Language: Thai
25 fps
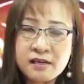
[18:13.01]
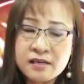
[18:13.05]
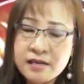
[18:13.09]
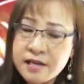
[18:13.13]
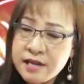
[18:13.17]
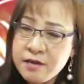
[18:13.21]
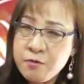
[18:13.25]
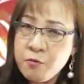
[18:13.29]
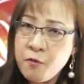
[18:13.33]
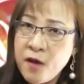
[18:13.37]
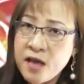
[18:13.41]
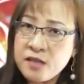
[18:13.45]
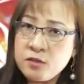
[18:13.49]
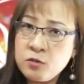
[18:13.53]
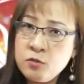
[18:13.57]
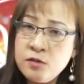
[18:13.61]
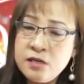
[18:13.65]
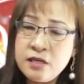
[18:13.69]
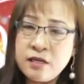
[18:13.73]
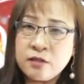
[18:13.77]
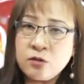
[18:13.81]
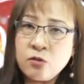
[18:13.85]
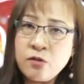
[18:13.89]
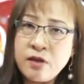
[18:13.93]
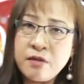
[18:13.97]
ที่ว่าช่วย
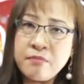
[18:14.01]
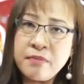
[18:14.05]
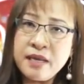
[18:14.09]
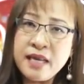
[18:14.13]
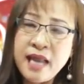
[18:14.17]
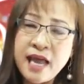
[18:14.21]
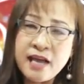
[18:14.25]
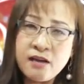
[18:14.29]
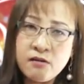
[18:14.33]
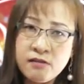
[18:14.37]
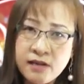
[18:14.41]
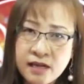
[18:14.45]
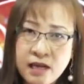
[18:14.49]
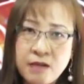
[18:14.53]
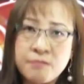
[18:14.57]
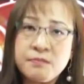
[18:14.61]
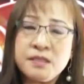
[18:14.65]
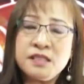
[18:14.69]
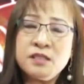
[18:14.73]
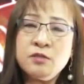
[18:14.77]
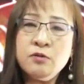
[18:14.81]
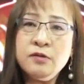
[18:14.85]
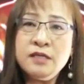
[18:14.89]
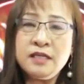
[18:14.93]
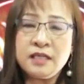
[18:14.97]
เหลือตัวเองไม่ได้ก็กลับมา
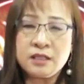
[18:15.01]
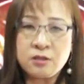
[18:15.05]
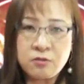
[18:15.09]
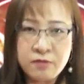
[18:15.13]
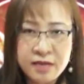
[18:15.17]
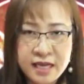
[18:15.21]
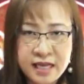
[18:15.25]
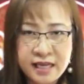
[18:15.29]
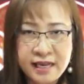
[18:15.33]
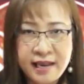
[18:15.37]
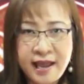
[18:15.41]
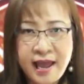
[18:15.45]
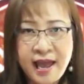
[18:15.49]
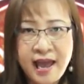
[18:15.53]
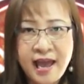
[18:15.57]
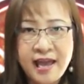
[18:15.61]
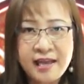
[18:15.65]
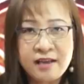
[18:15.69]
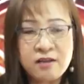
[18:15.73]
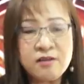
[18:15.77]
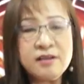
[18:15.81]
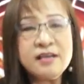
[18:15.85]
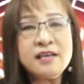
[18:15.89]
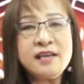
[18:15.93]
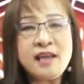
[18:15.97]
ช่วยเหลือตัวเองได้
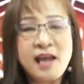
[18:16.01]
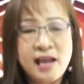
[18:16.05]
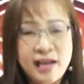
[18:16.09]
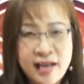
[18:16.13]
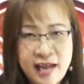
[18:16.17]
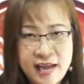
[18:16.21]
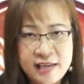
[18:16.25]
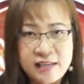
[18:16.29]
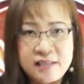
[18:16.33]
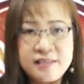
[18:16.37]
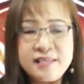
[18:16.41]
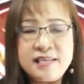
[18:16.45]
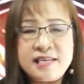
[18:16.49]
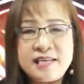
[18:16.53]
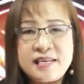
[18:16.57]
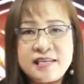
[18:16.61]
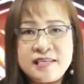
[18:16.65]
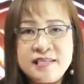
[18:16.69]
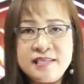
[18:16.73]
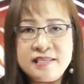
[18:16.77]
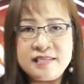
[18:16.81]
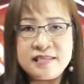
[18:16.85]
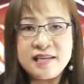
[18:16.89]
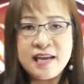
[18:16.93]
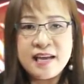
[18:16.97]
ก็อาการก็ดี
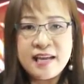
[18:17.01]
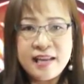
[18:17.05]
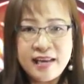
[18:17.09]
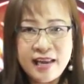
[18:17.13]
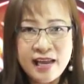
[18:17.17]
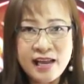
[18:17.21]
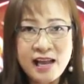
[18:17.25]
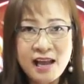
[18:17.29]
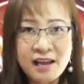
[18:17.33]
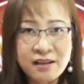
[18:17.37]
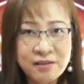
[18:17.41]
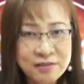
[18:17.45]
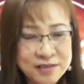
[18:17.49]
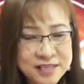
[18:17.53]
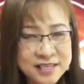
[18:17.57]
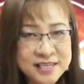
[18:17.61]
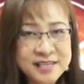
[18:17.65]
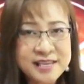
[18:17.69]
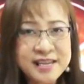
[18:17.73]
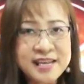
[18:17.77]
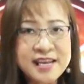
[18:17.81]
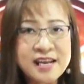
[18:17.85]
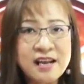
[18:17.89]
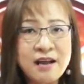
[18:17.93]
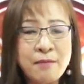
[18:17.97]
ขึ้นนะคะก็ยิน
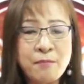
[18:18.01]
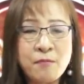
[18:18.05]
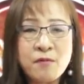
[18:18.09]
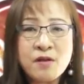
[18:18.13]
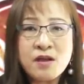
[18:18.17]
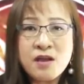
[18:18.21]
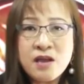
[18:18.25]
ดีกับ